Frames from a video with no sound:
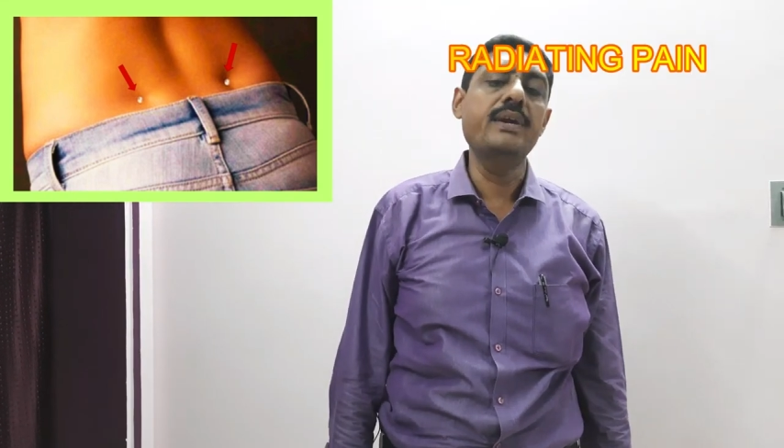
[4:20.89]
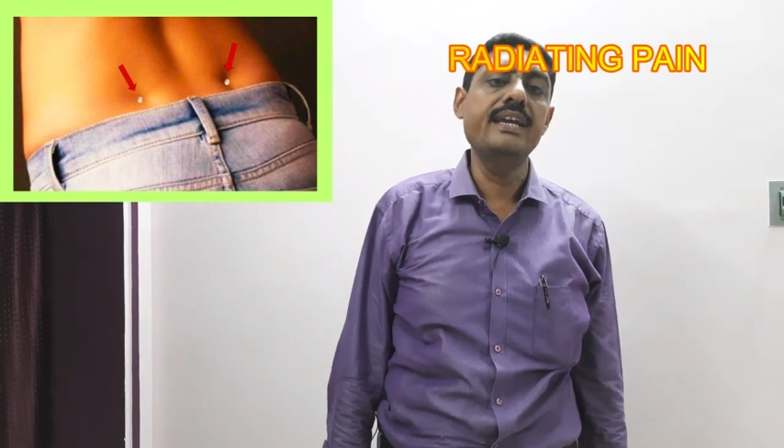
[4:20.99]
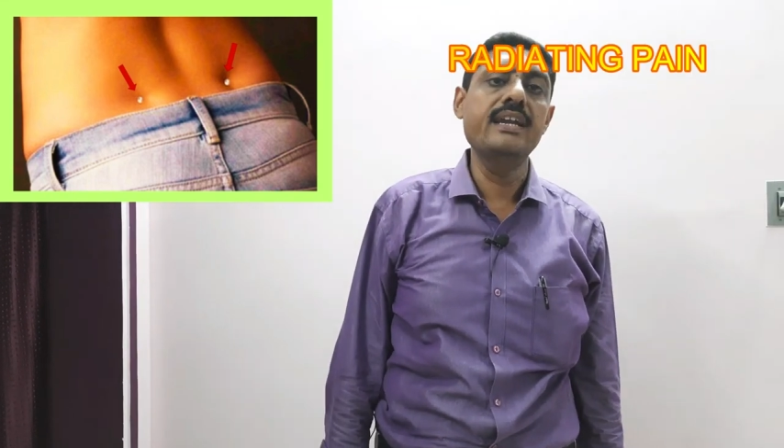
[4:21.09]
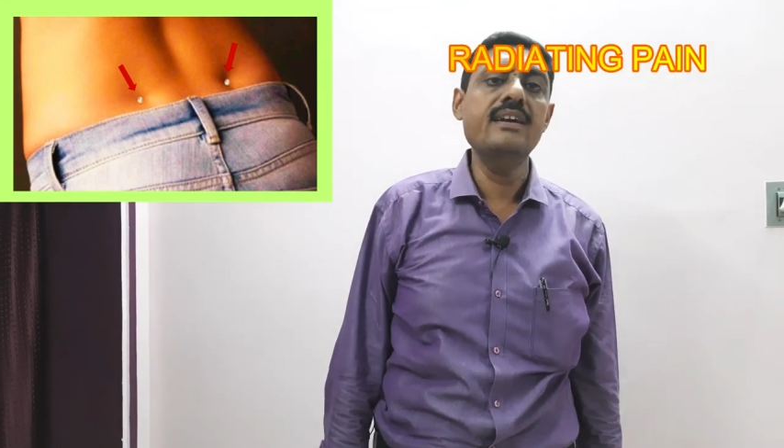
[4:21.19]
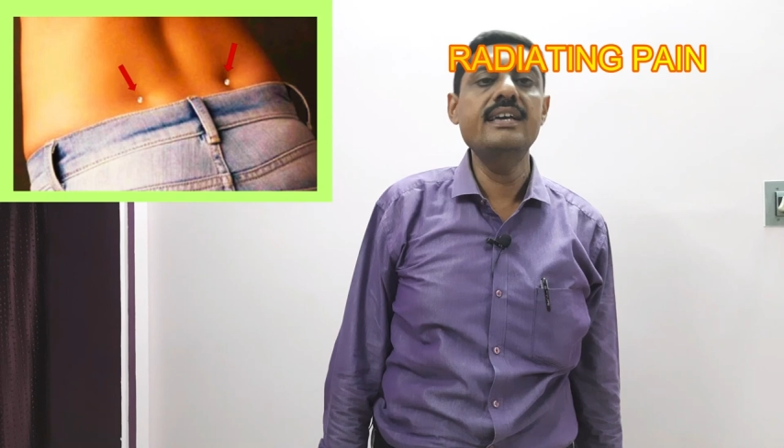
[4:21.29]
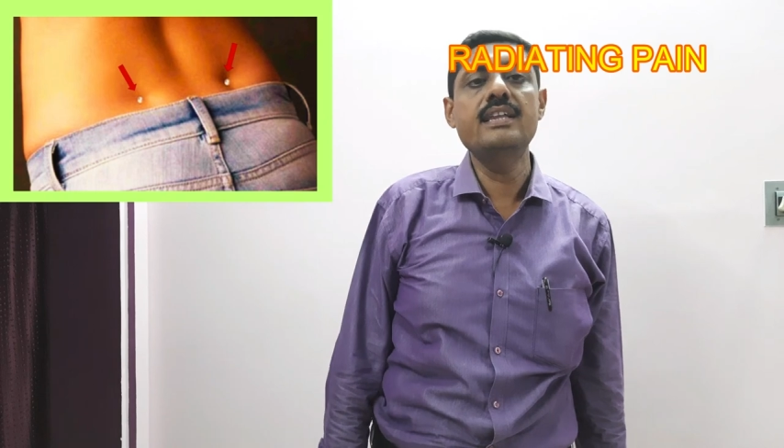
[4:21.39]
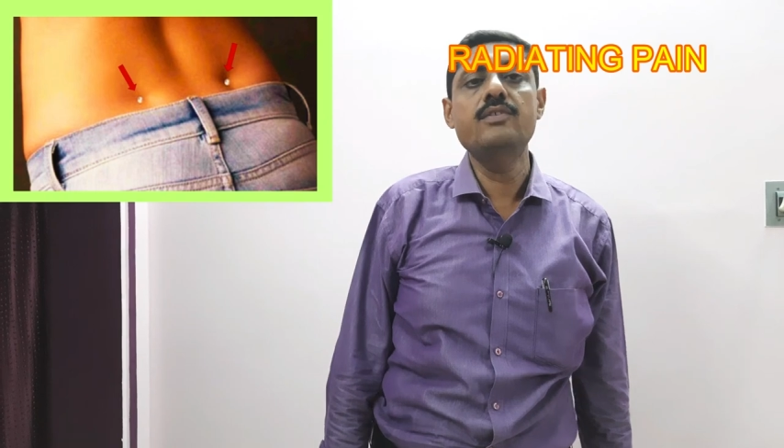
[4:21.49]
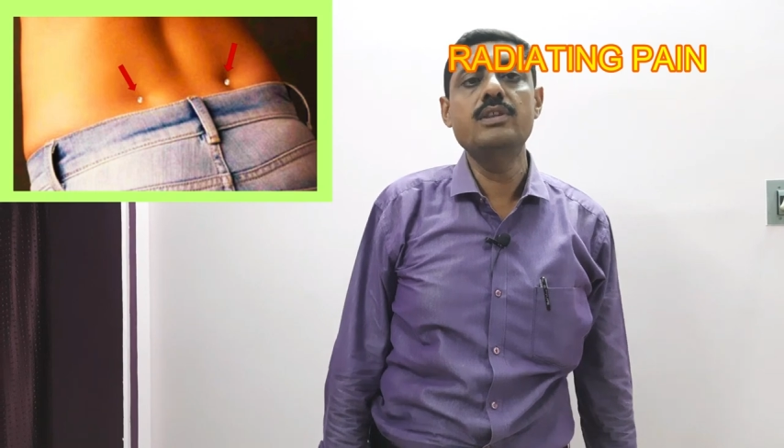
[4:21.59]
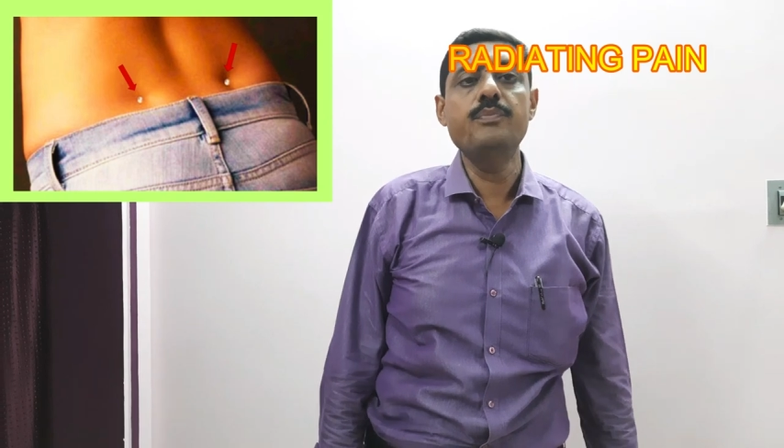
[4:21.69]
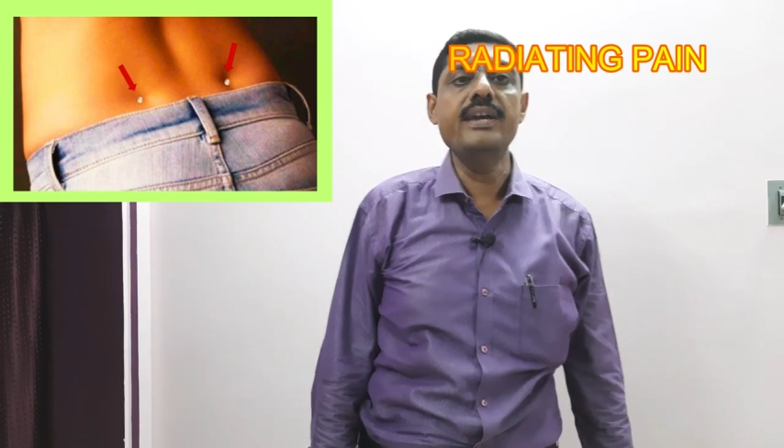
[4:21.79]
பண்ணிக்கலாம்
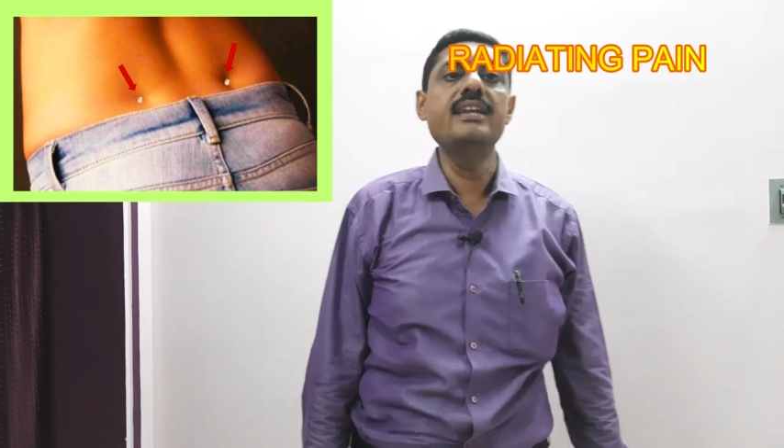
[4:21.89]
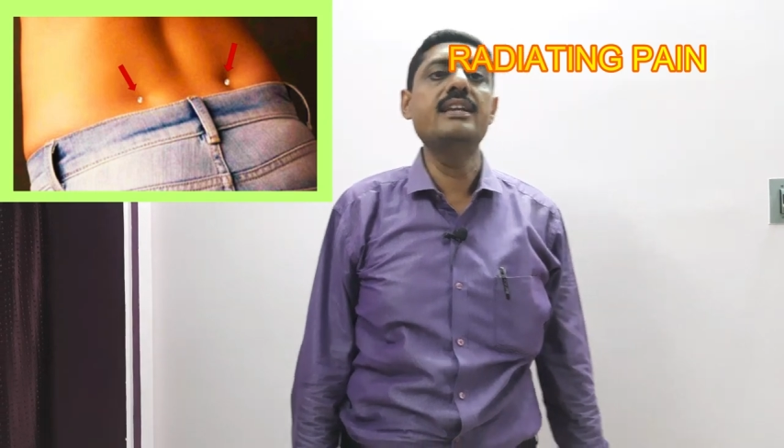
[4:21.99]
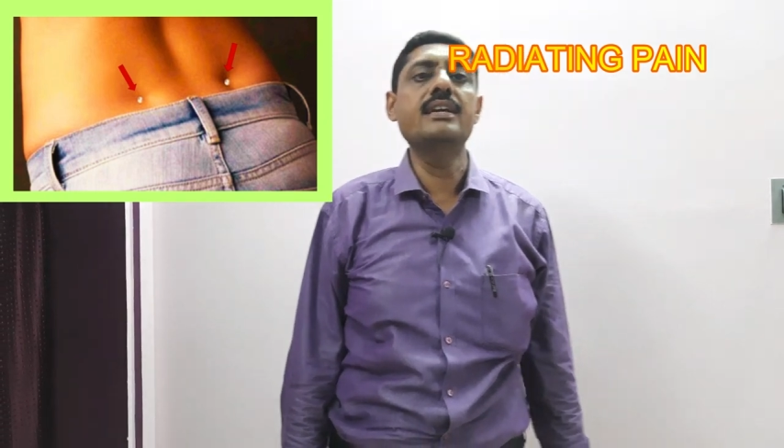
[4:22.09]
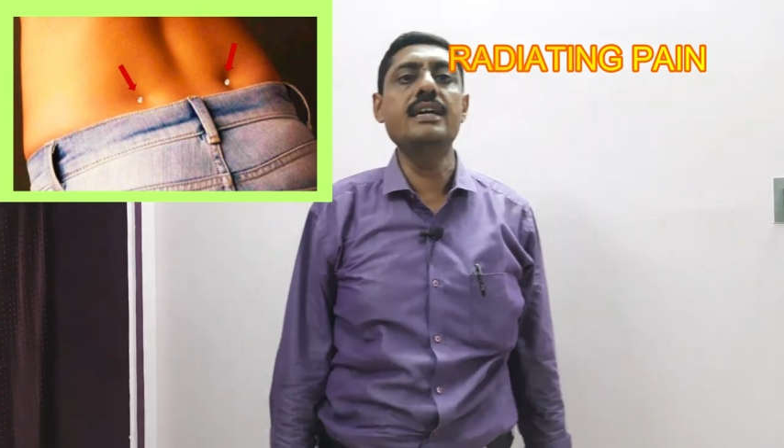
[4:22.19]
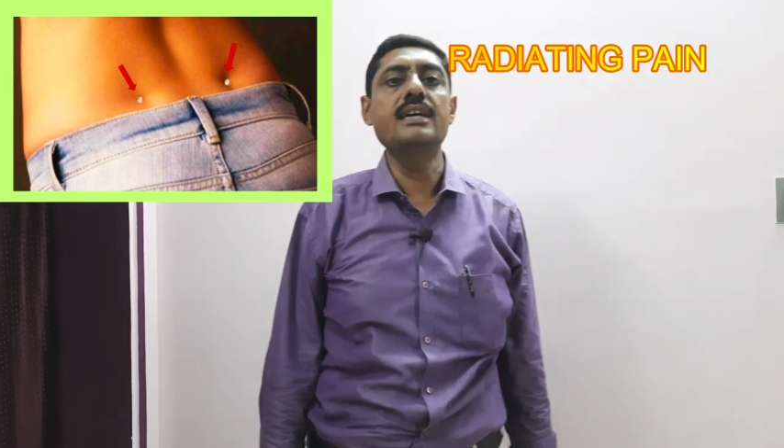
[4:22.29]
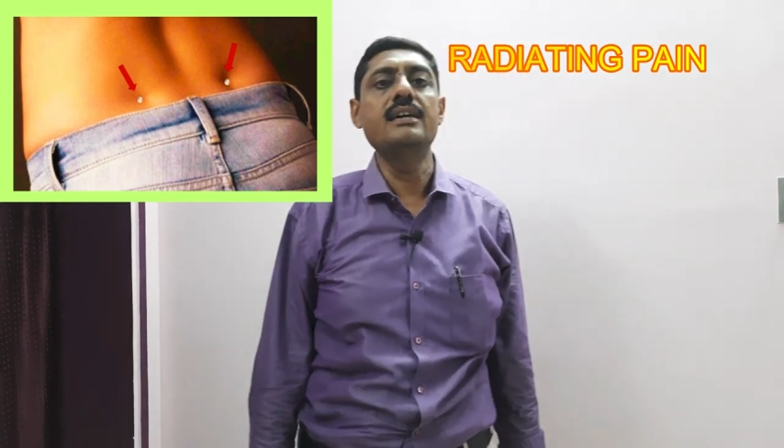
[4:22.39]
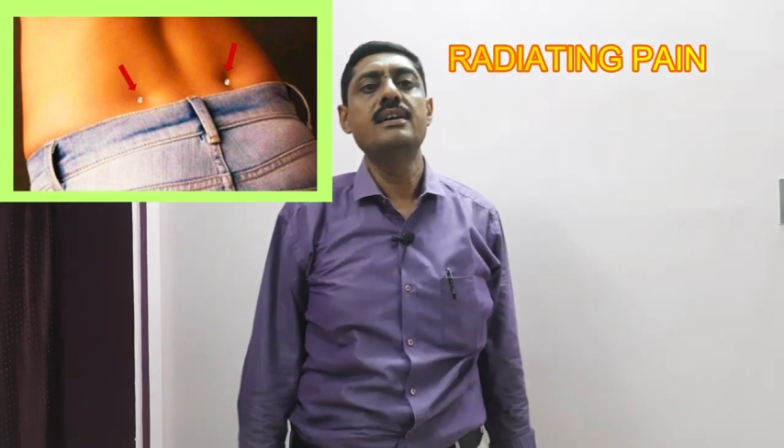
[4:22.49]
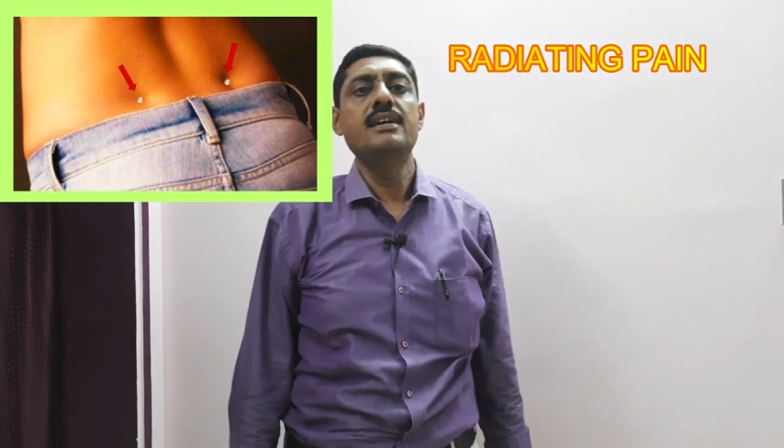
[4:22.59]
இதில் வந்து பெயின் இருக்குது